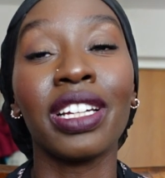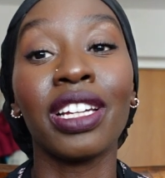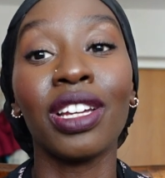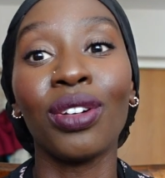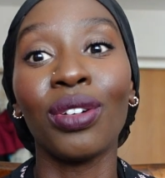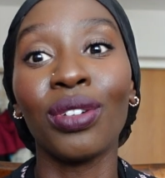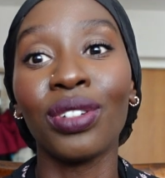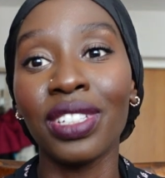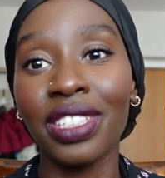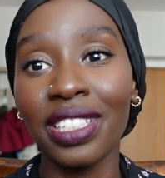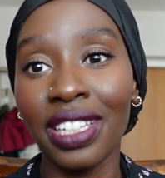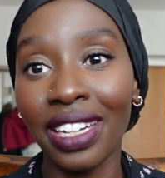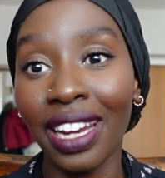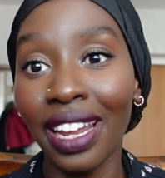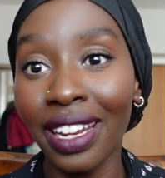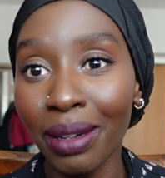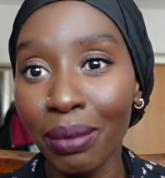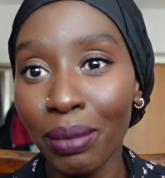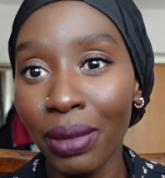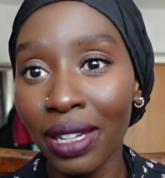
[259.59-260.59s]
Genau, und dass ich einen
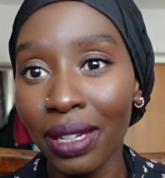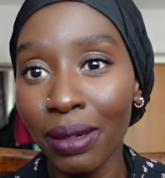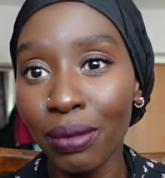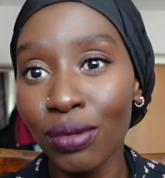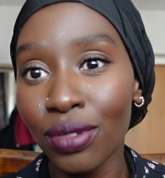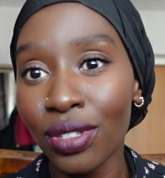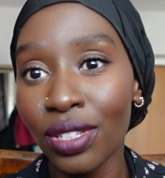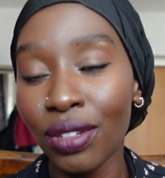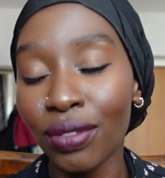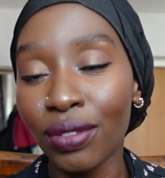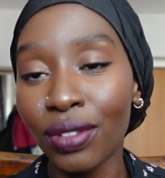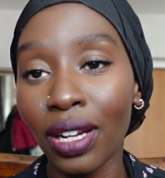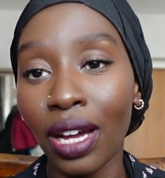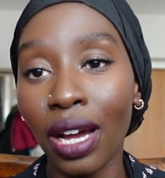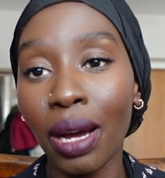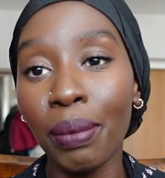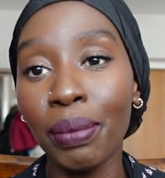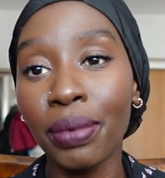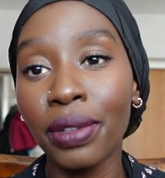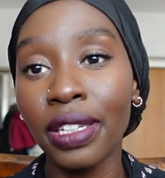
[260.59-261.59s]
anderen MAC Lippenstift
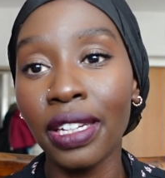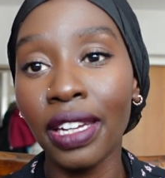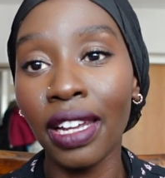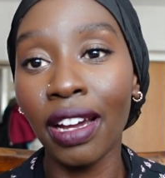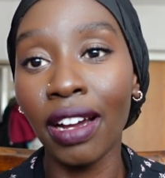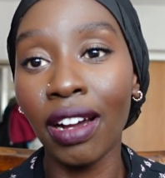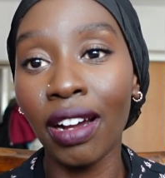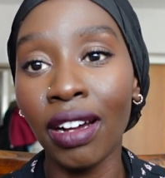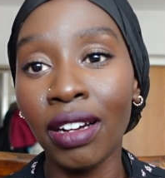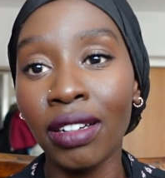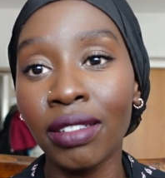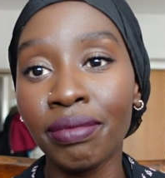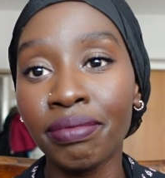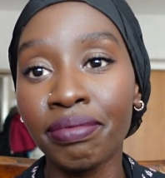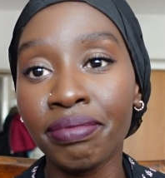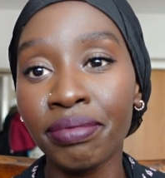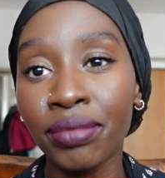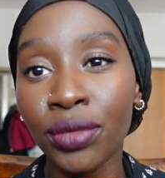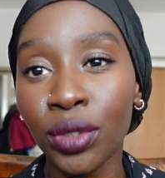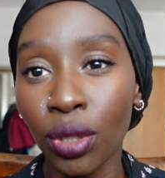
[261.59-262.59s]
habe, der
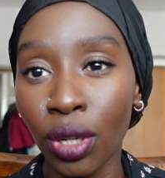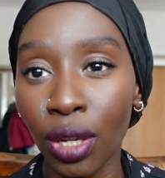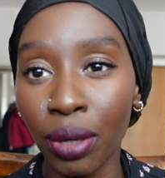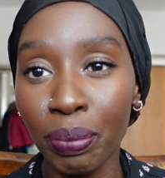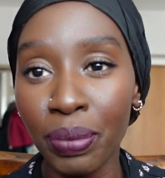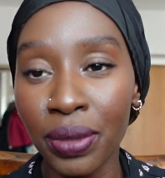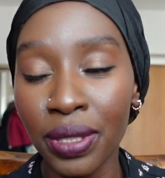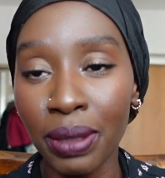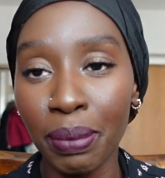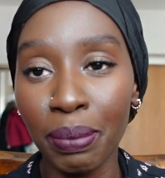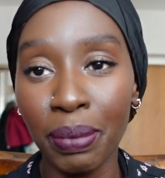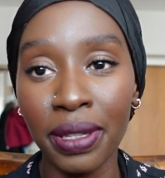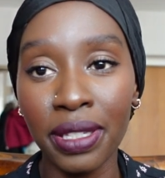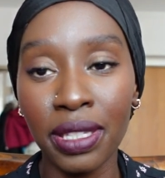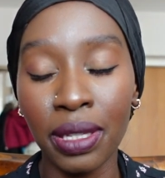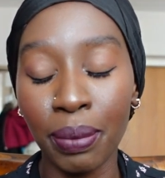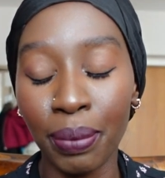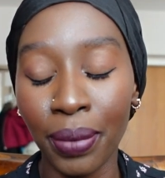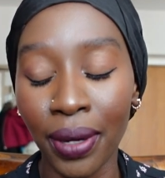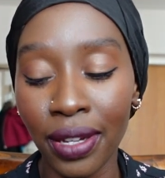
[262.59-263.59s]
sogar ein bisschen
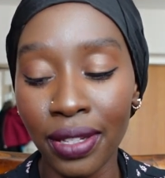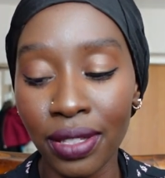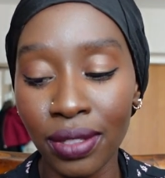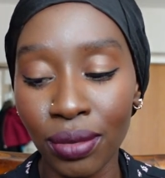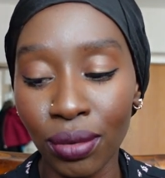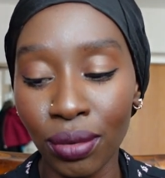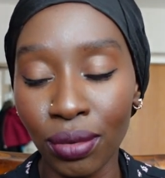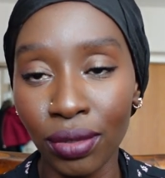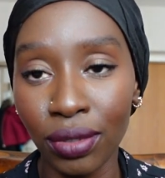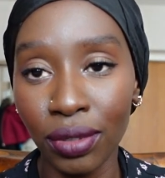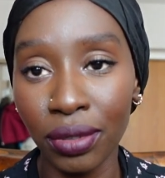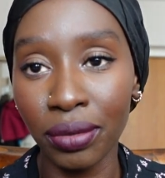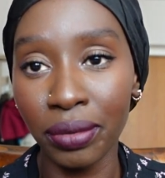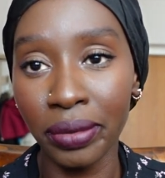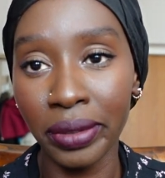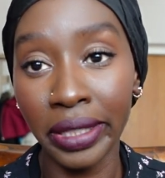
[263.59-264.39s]
besser passt und